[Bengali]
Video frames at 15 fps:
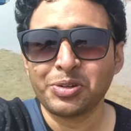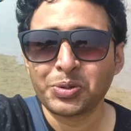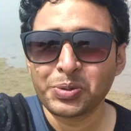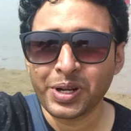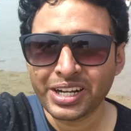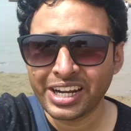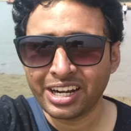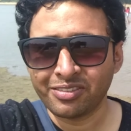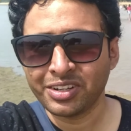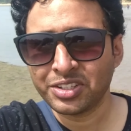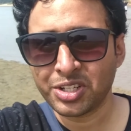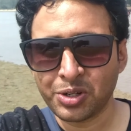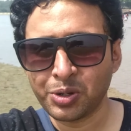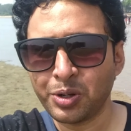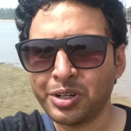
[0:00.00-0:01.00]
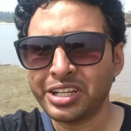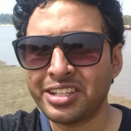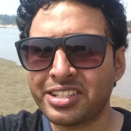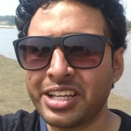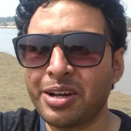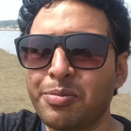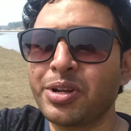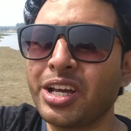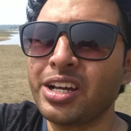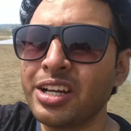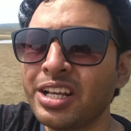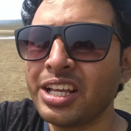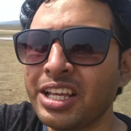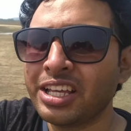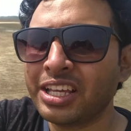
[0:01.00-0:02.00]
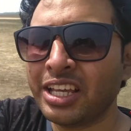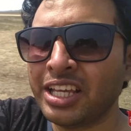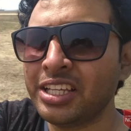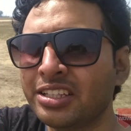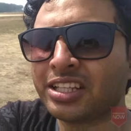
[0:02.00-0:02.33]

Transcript: নতুন একটা অ্যাডভেঞ্চার হলো এসে আমরা এই